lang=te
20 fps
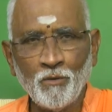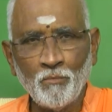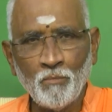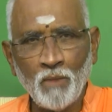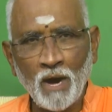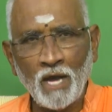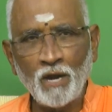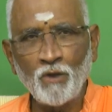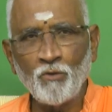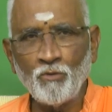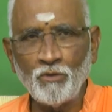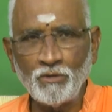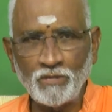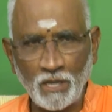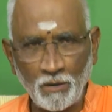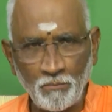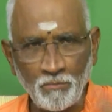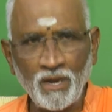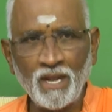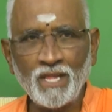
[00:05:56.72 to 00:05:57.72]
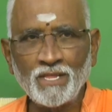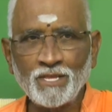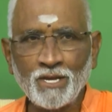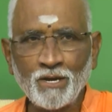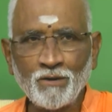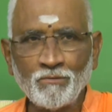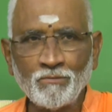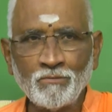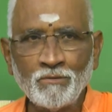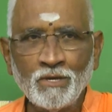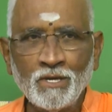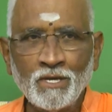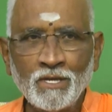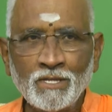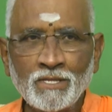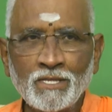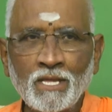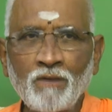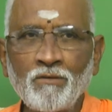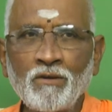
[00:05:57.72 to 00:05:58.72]
మానవులు జన్మలెత్తడం
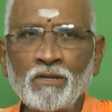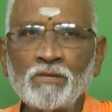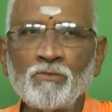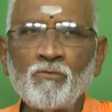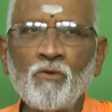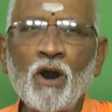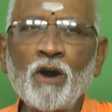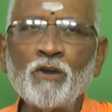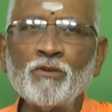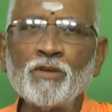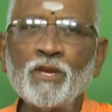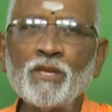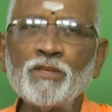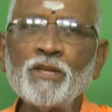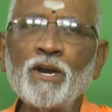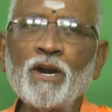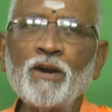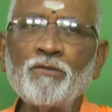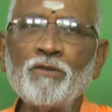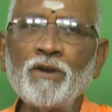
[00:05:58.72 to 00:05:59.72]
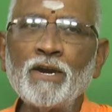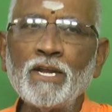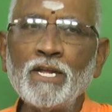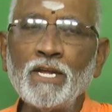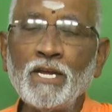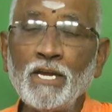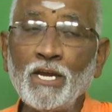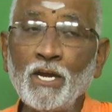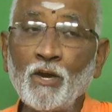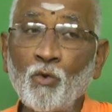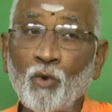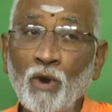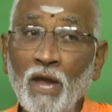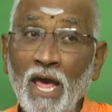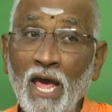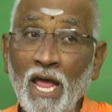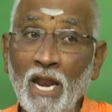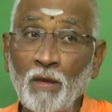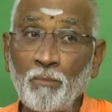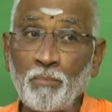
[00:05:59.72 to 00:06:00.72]
తర్వాత వాడు చేసినటువంటి ఈ
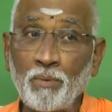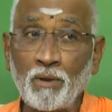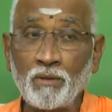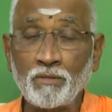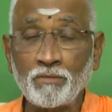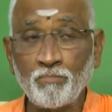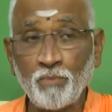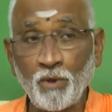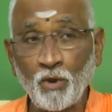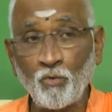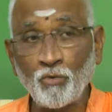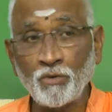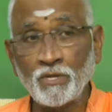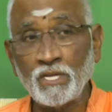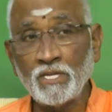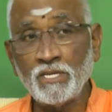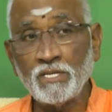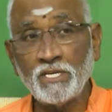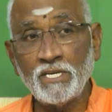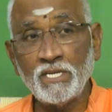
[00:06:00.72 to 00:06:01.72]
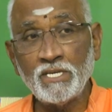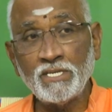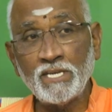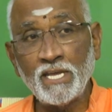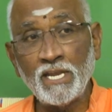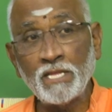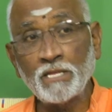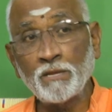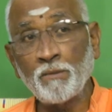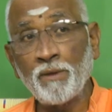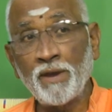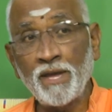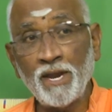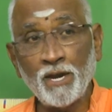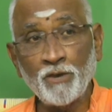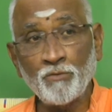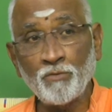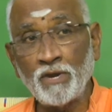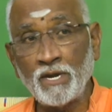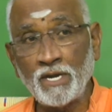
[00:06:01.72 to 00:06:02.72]
గుణాల ప్ర ప్రకృతి నుంచి
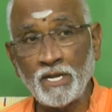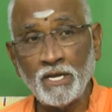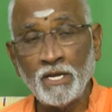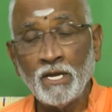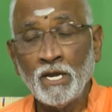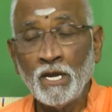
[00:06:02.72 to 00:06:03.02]
జనితమైనటువంటి